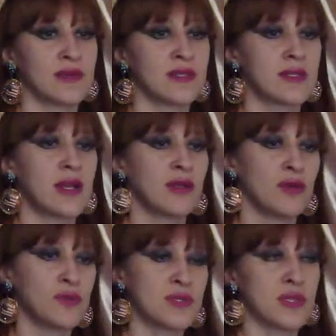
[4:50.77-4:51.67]
из стран,
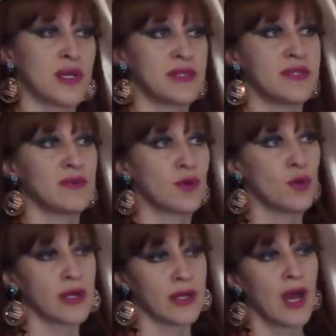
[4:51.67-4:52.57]
но просто красивый
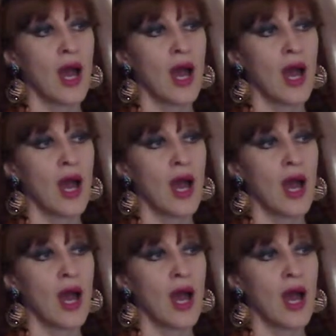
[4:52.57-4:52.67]
город.